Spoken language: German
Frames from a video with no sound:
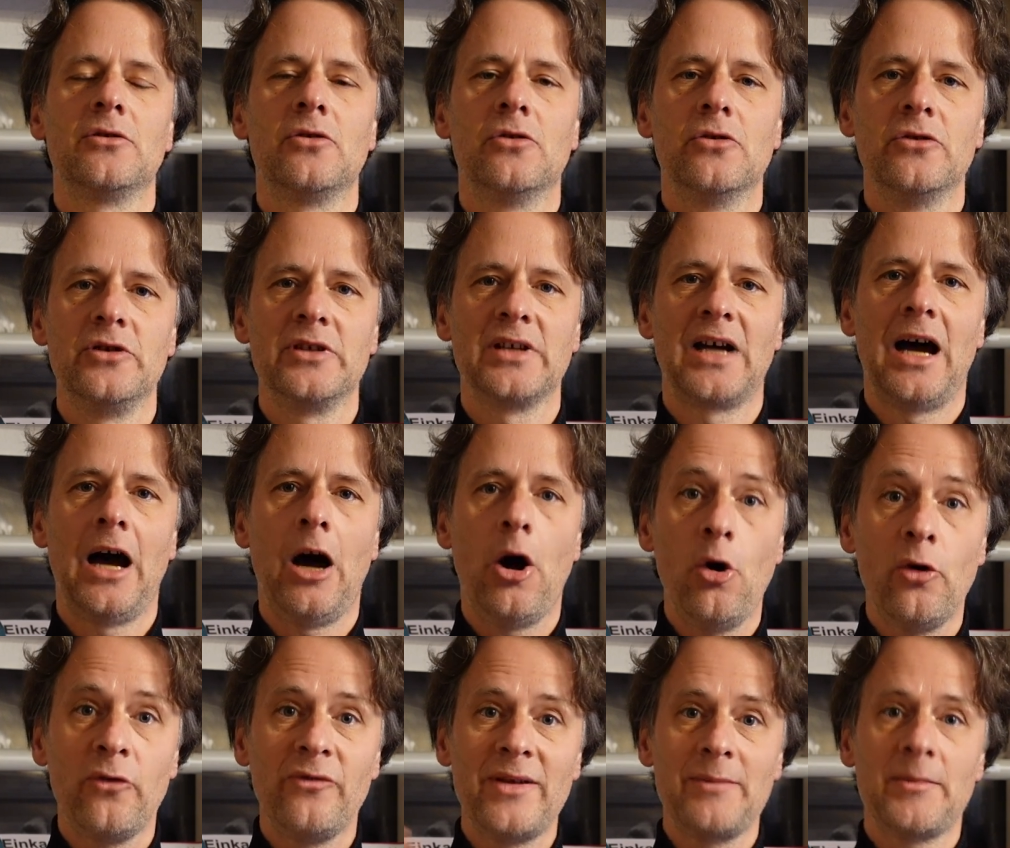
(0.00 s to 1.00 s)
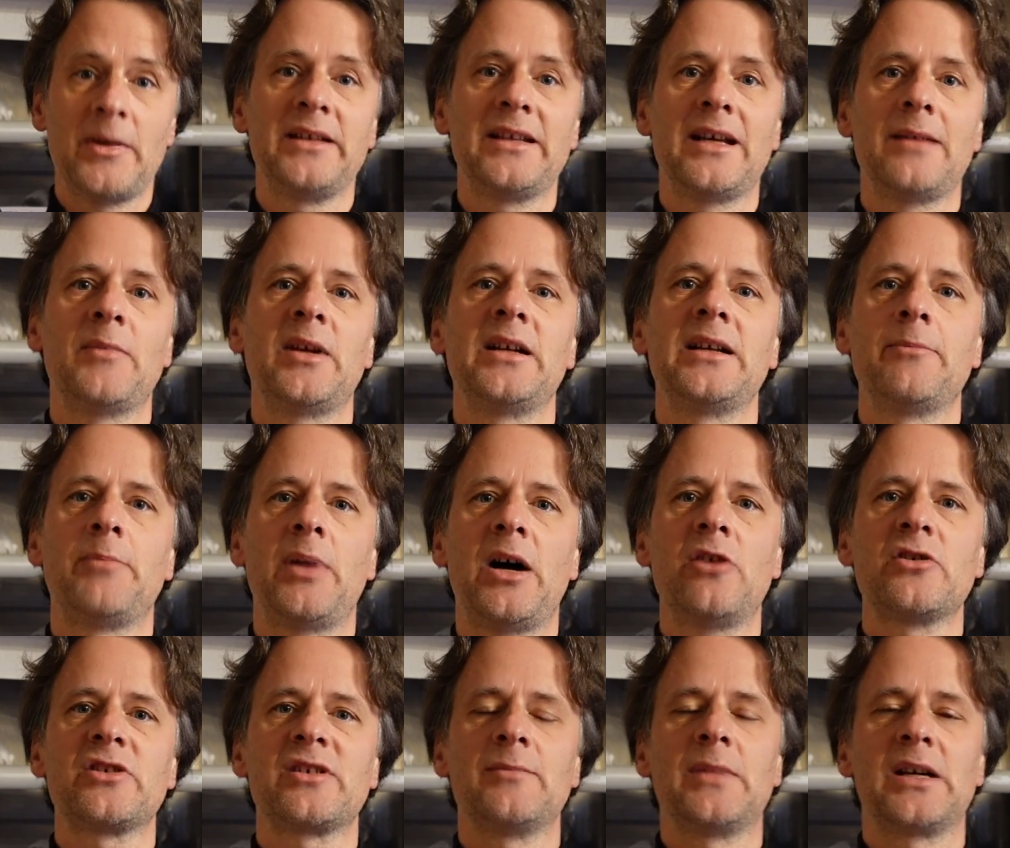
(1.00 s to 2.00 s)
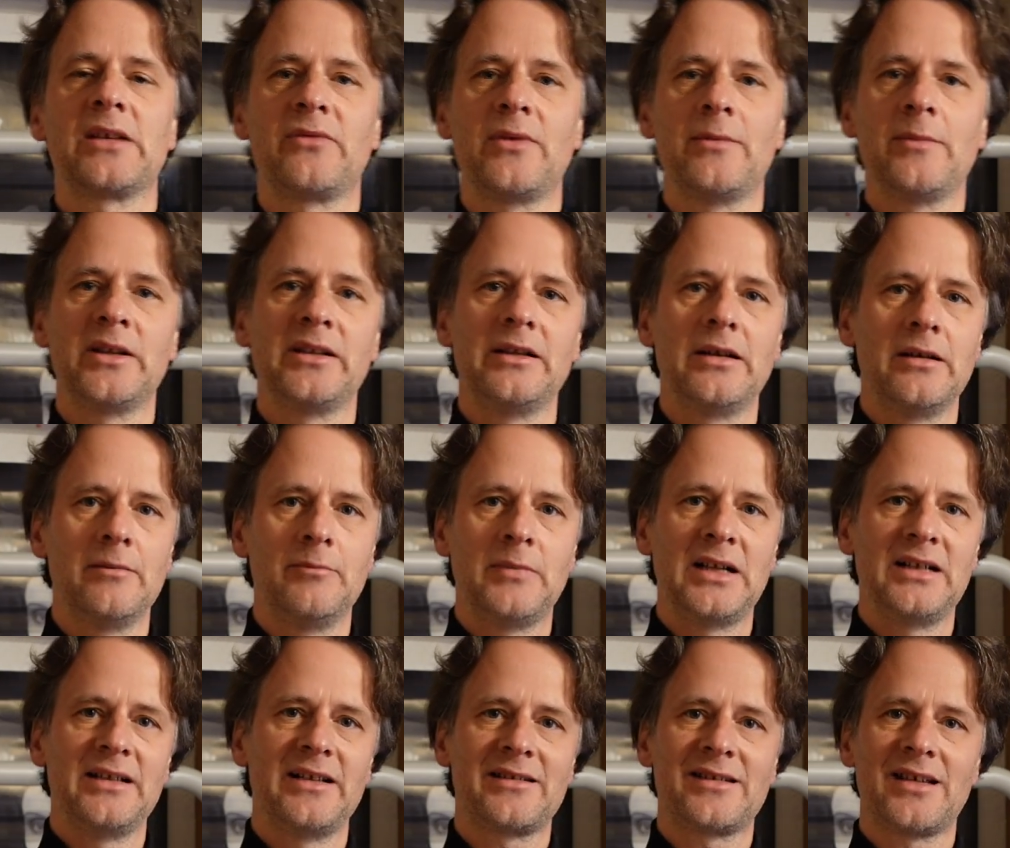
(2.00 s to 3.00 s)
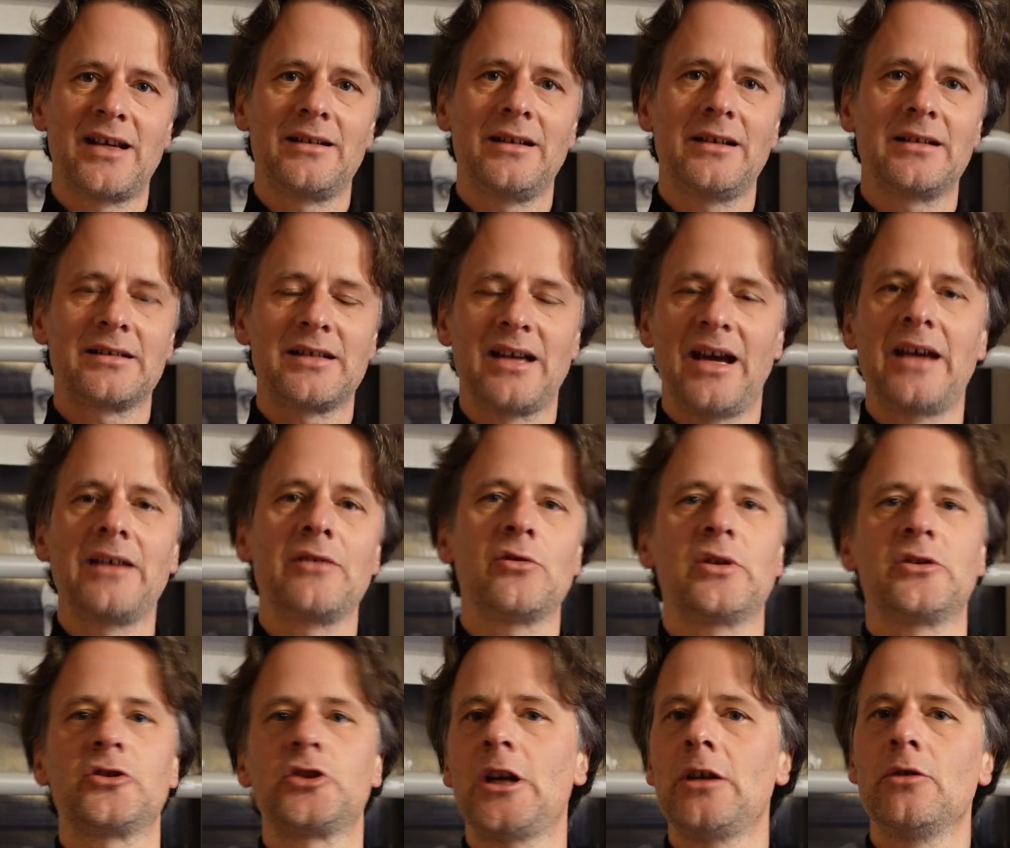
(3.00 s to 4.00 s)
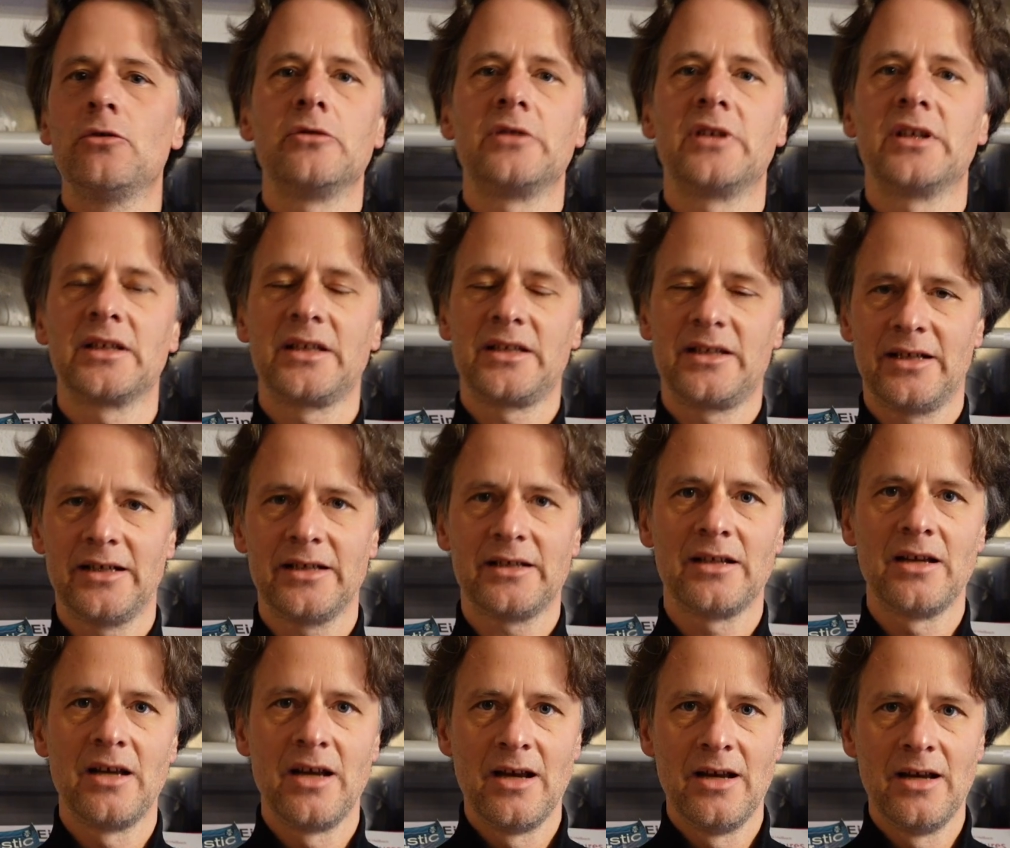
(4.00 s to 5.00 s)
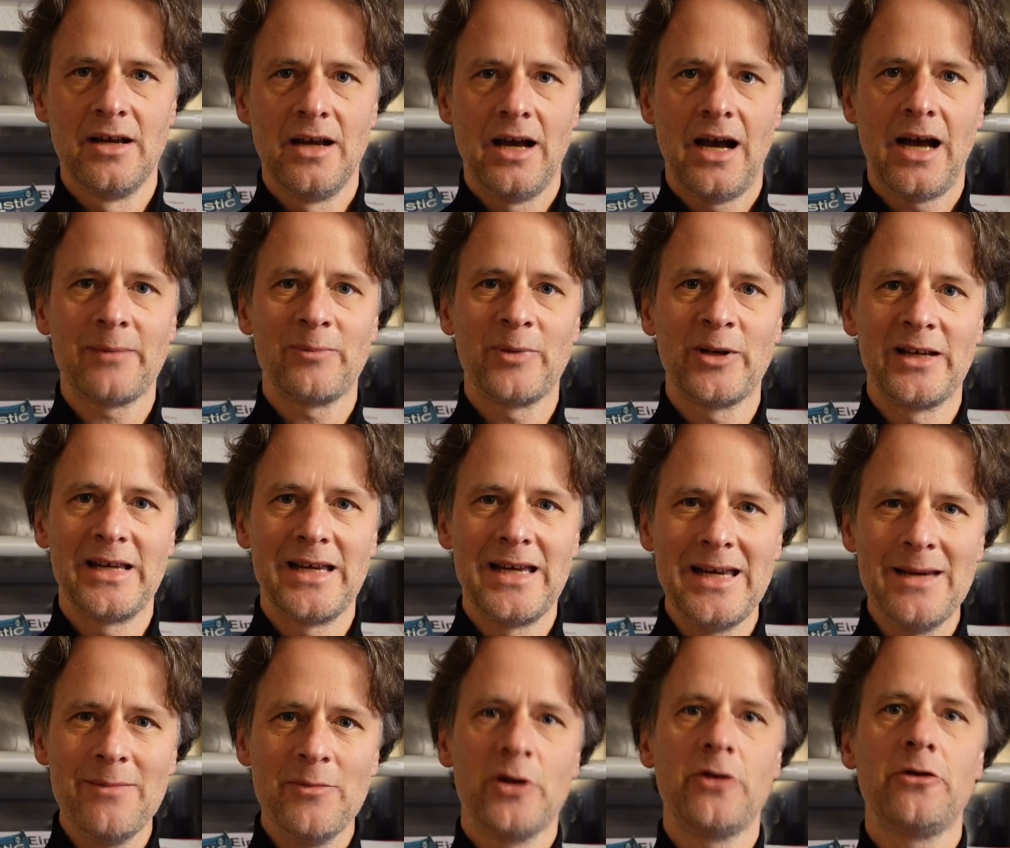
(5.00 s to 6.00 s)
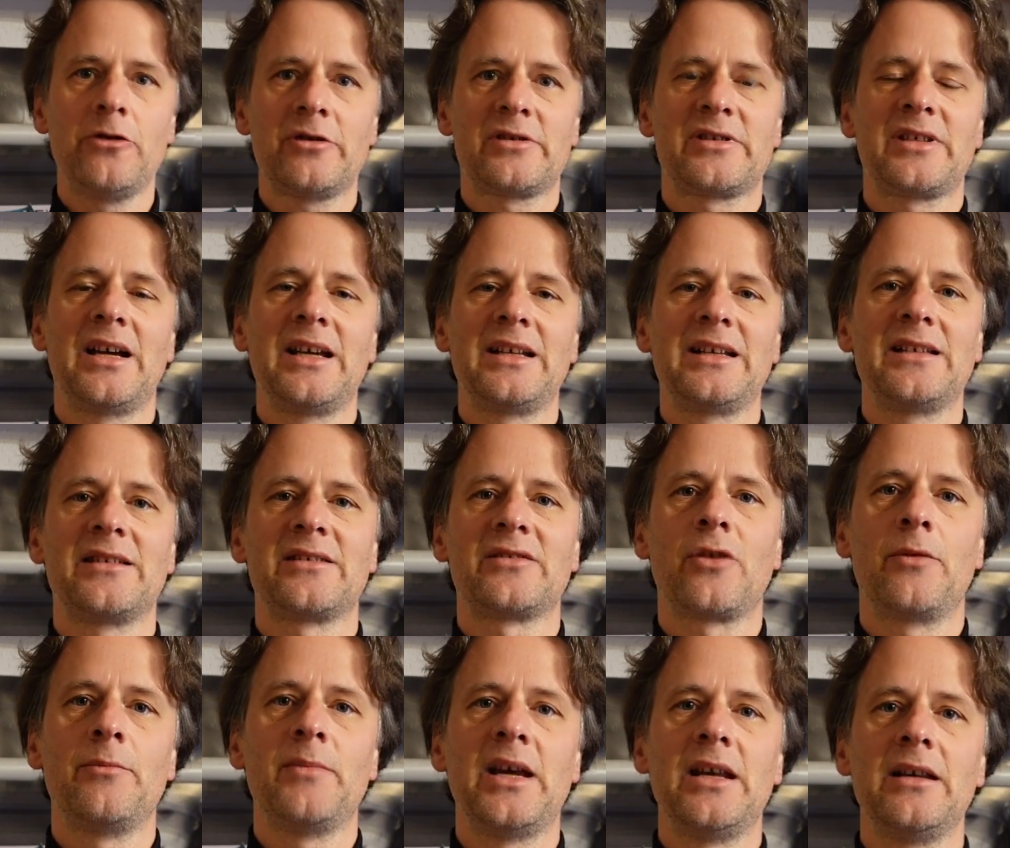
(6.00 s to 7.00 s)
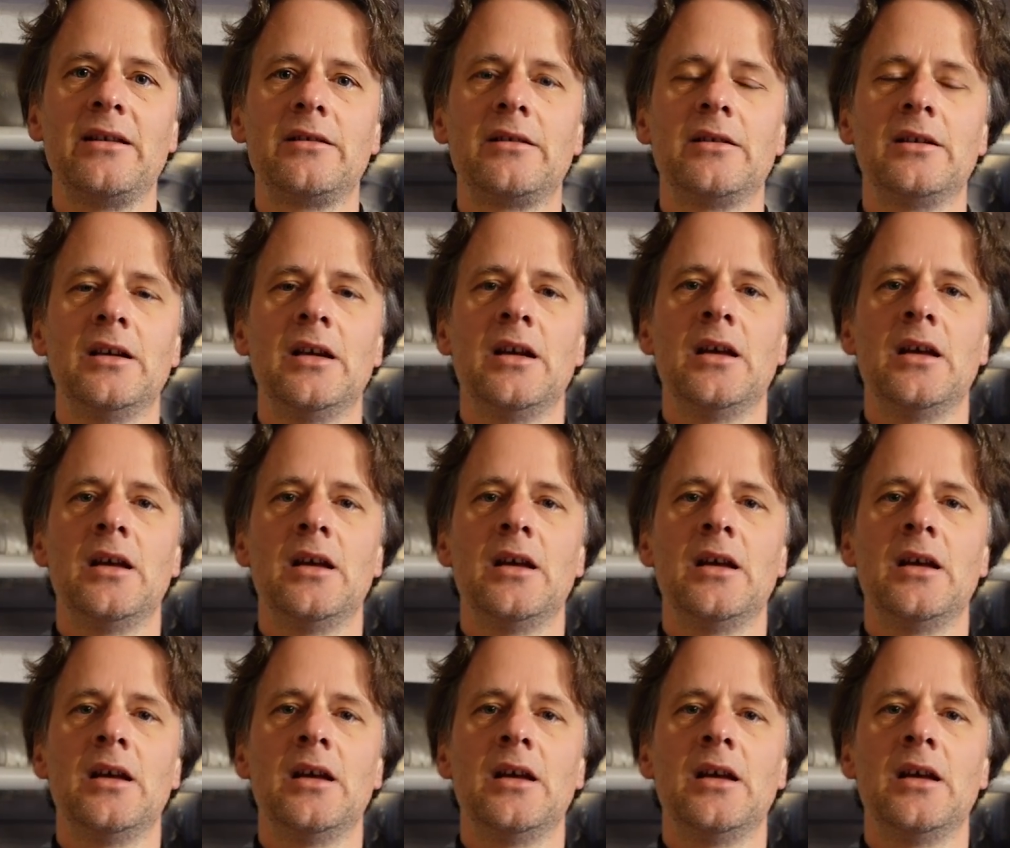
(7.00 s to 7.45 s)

Und auch wenn man dann mal eine Pause macht, wenn man mal eine Zeit lang keinen Cellounterricht hat, hat man immer noch sein Instrument,